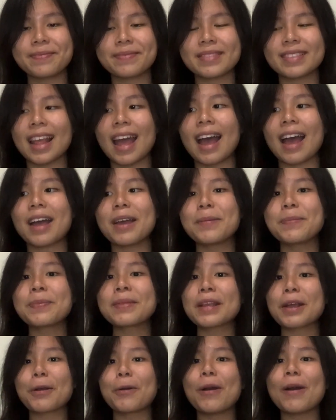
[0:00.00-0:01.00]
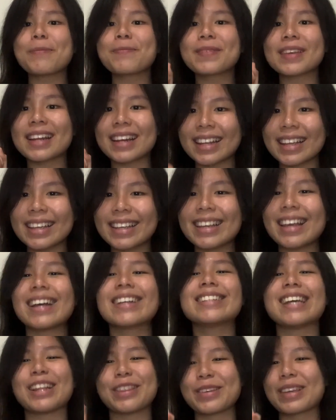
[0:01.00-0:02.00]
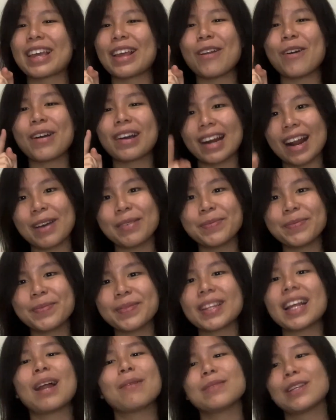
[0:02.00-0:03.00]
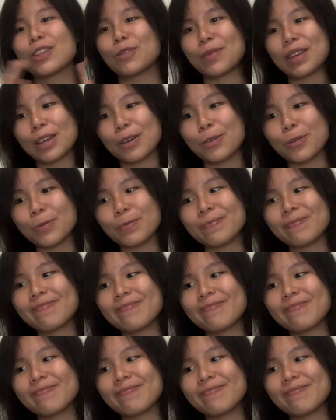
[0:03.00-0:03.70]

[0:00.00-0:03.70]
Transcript: nah gue pilih yang satu kilogram dalam satu minggu